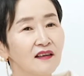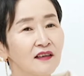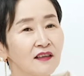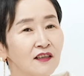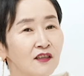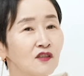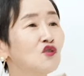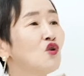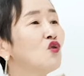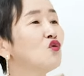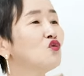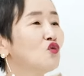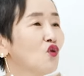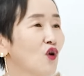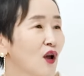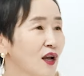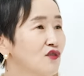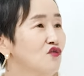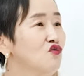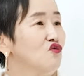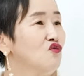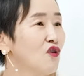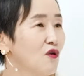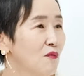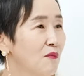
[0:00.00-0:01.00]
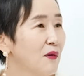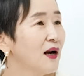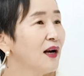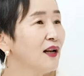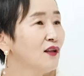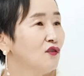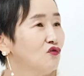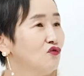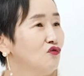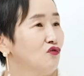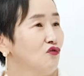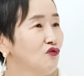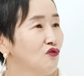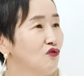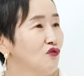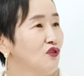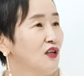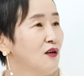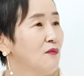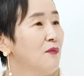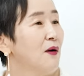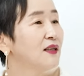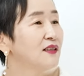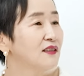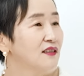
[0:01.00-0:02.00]
그 정도 해준 것만 해도
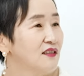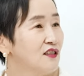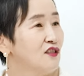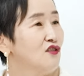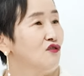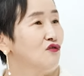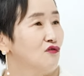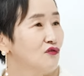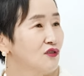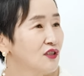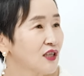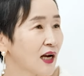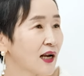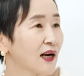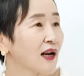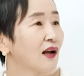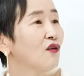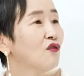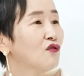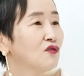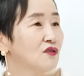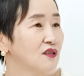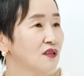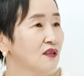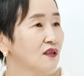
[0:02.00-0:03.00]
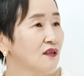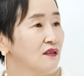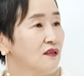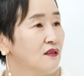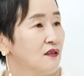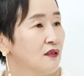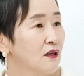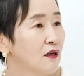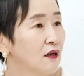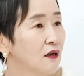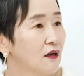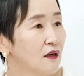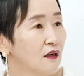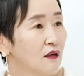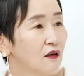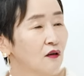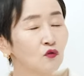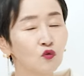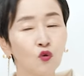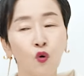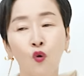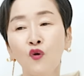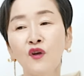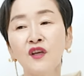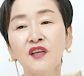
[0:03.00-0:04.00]
일반인 치고는 잘한 거지, 그치?
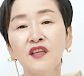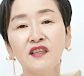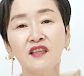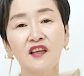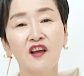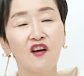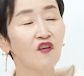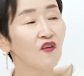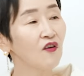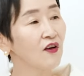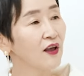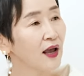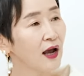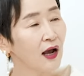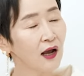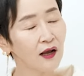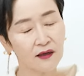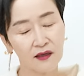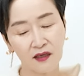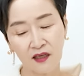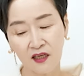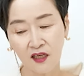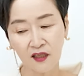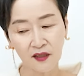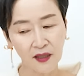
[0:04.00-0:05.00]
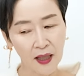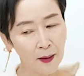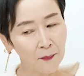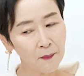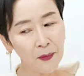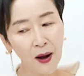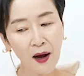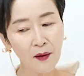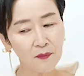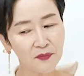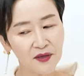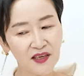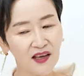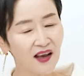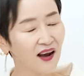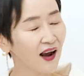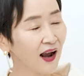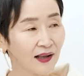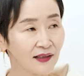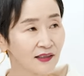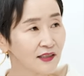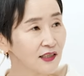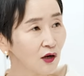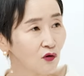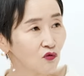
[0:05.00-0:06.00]
도인이어야 이 내 마음이 이게
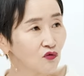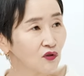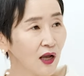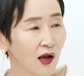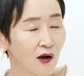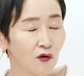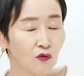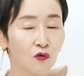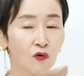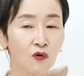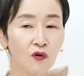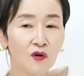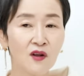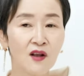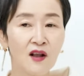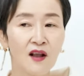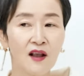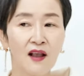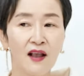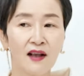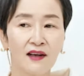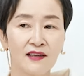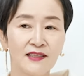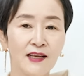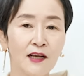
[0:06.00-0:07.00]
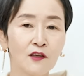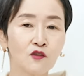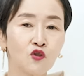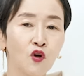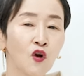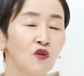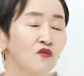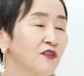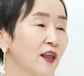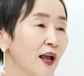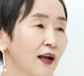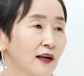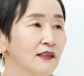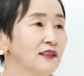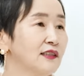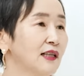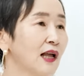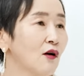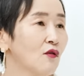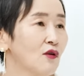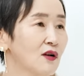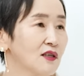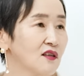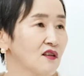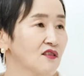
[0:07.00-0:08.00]
가짜구나 하고 그냥 전대
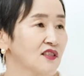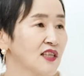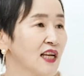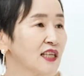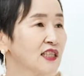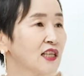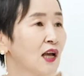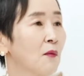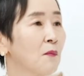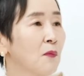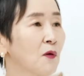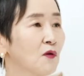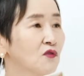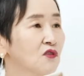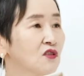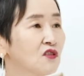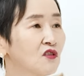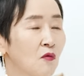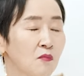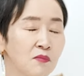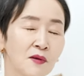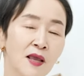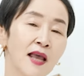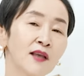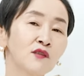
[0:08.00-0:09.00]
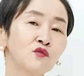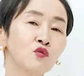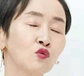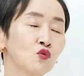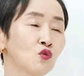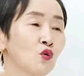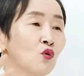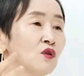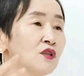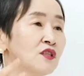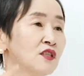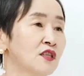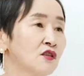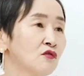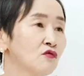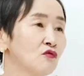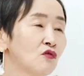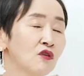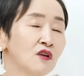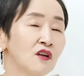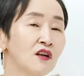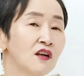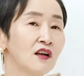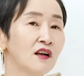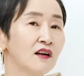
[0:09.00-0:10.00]
끝나고 나서 최상병 특검 계속
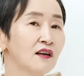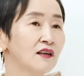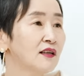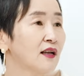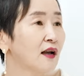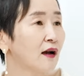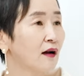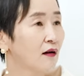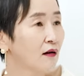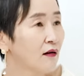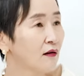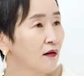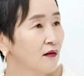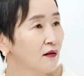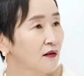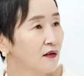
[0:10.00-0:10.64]
소리치고 그냥